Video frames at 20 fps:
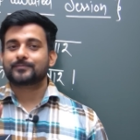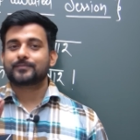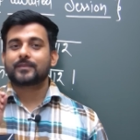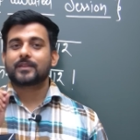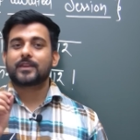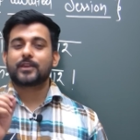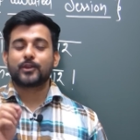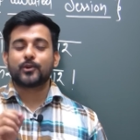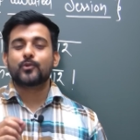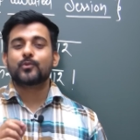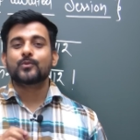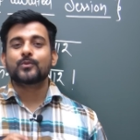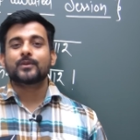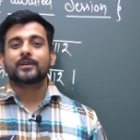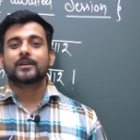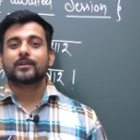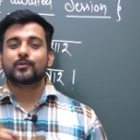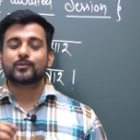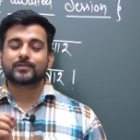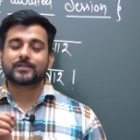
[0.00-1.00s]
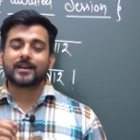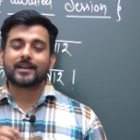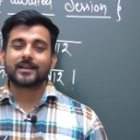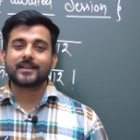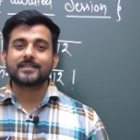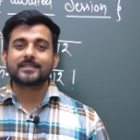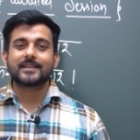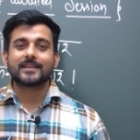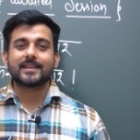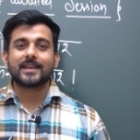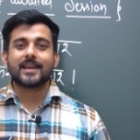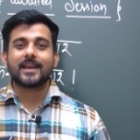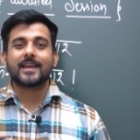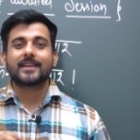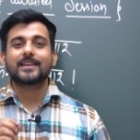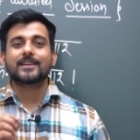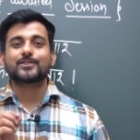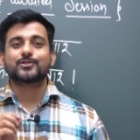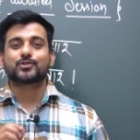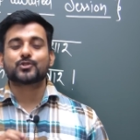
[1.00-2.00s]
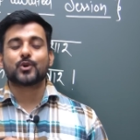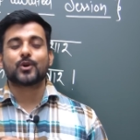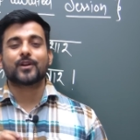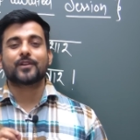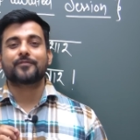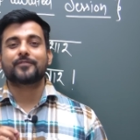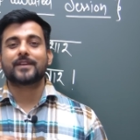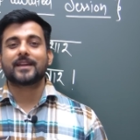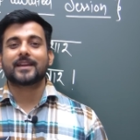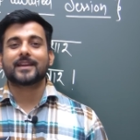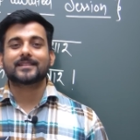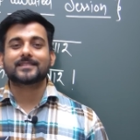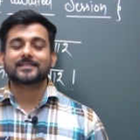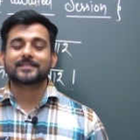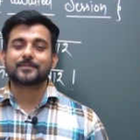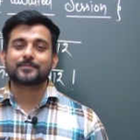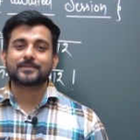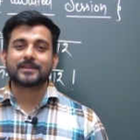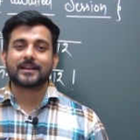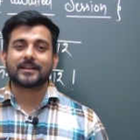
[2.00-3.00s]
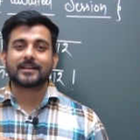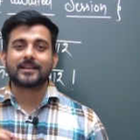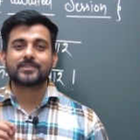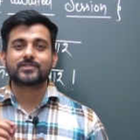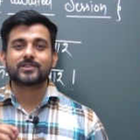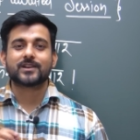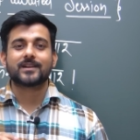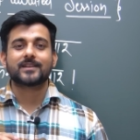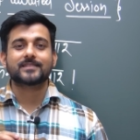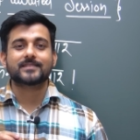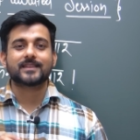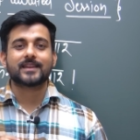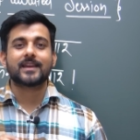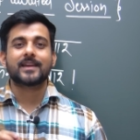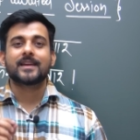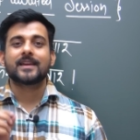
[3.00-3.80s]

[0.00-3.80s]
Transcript: क्यों उसका रीजन ये है कि ज्योग्राफी एक ऐसा सब्जेक्ट है जहां से